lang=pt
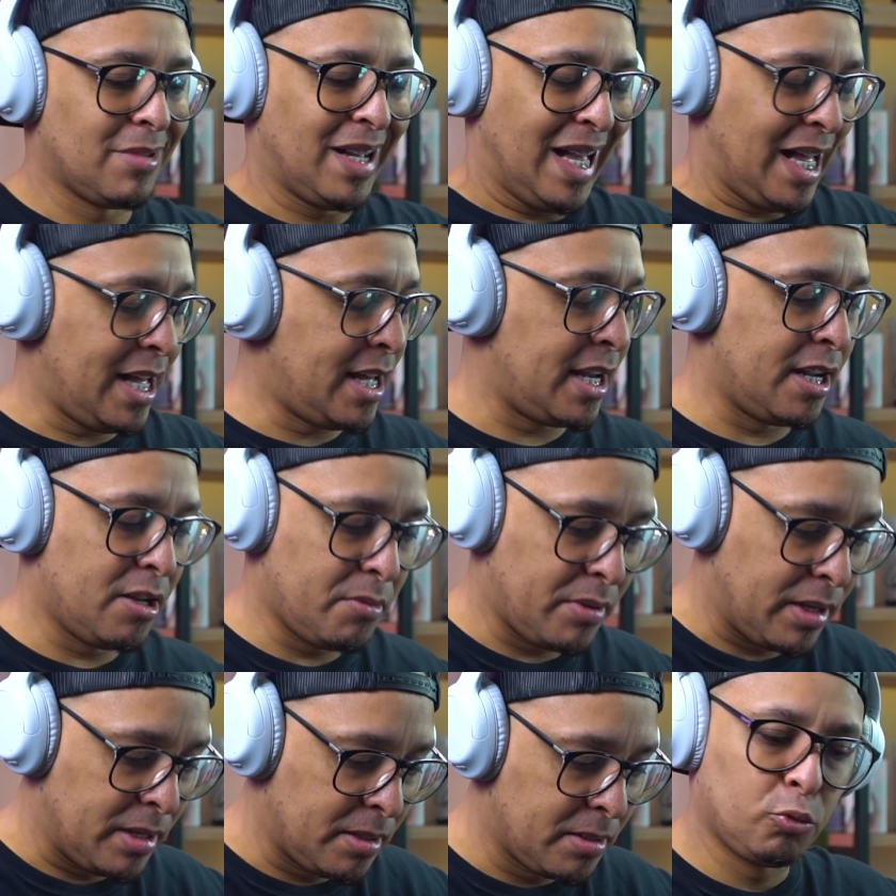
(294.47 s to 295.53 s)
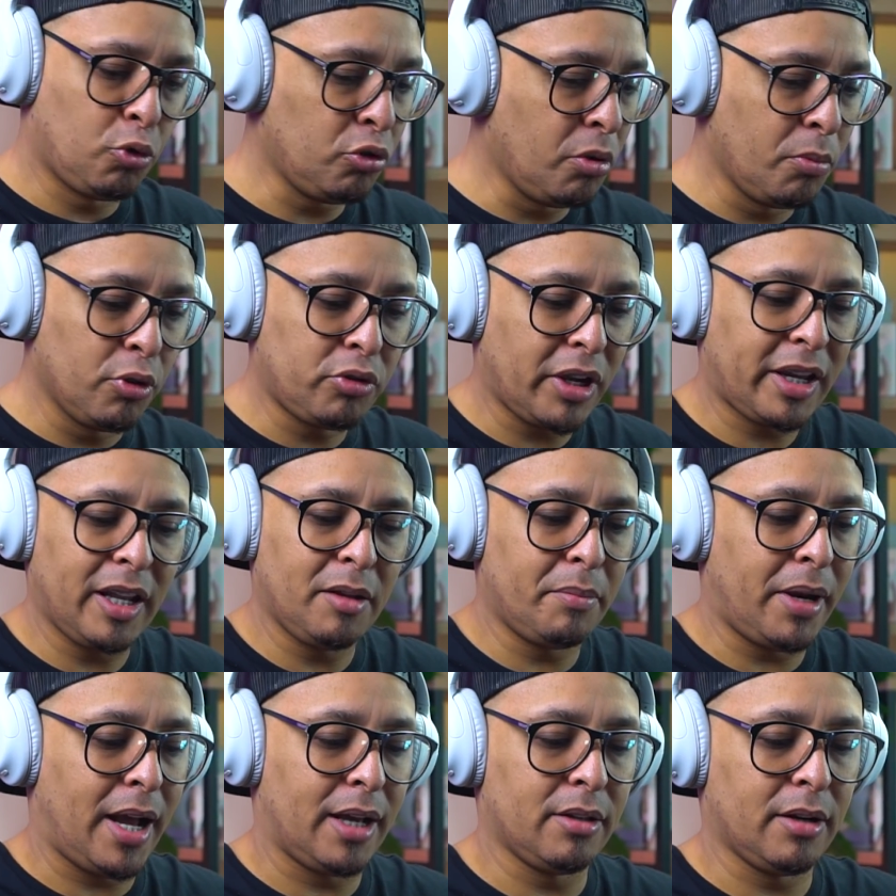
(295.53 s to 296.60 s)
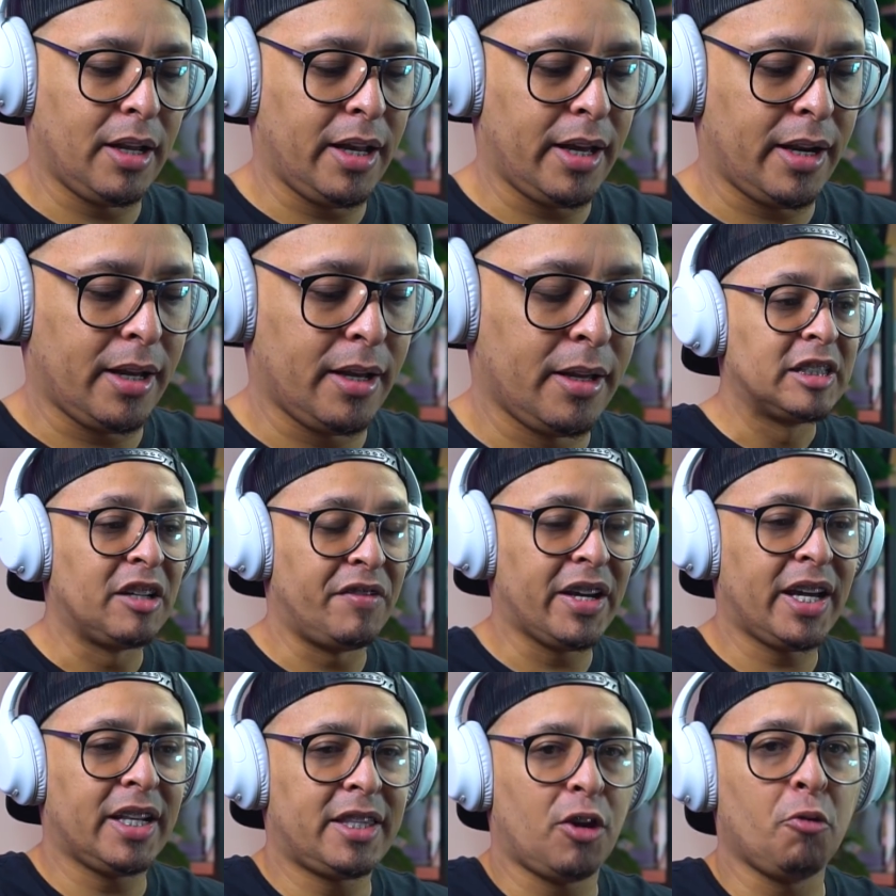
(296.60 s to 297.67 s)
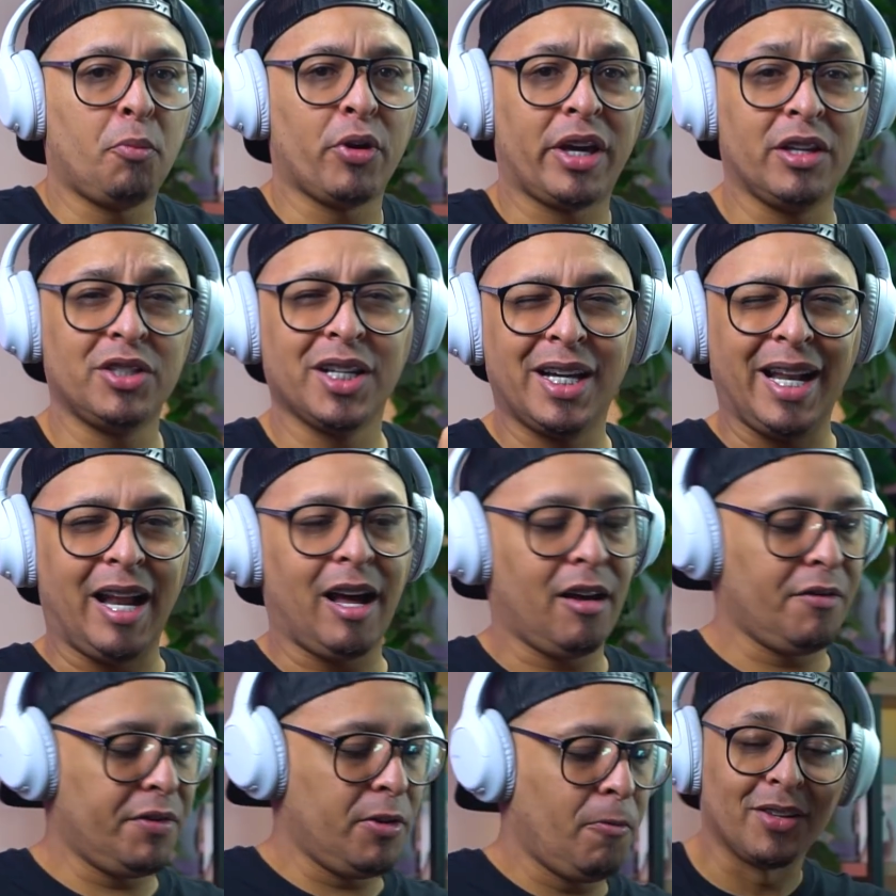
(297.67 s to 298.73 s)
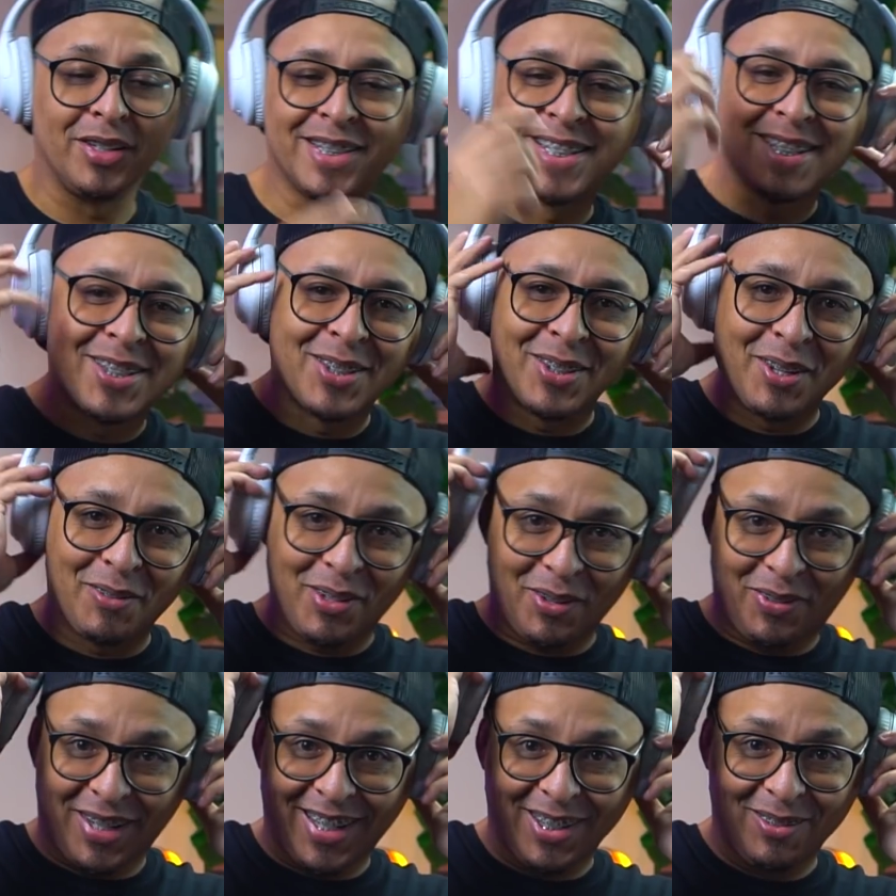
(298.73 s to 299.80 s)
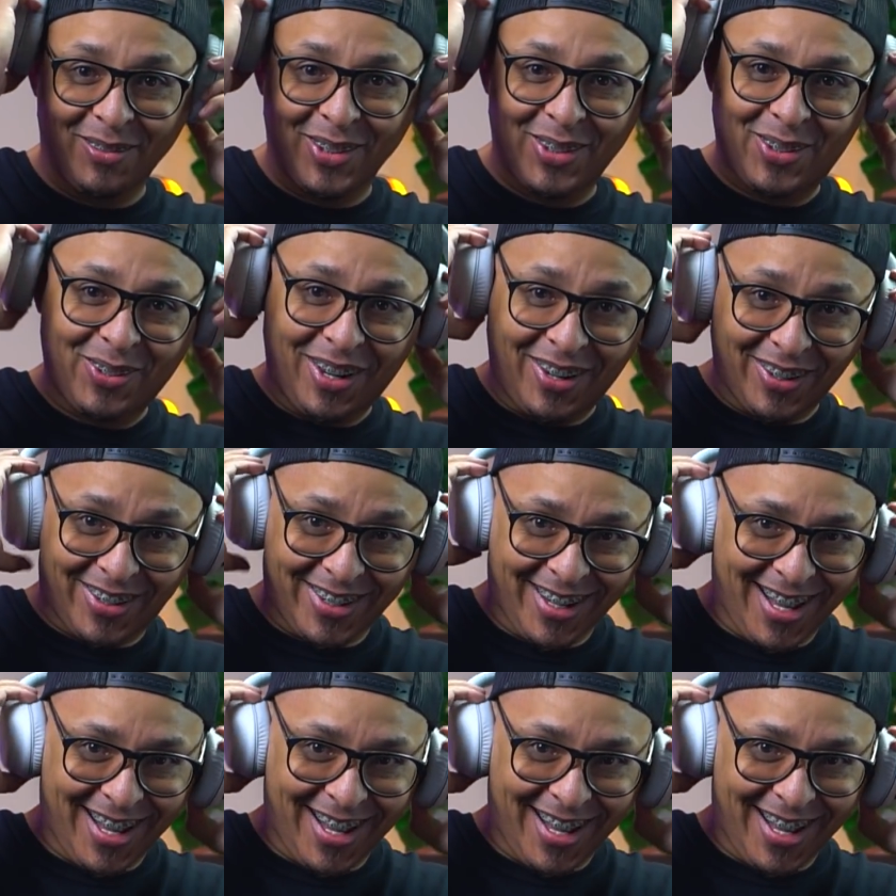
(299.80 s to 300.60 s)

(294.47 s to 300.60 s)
Caramba, tudo muito equilibrado, galera. Você vê que tem um pouquinho de grave. Nossa, tu devo estar falando muito alto.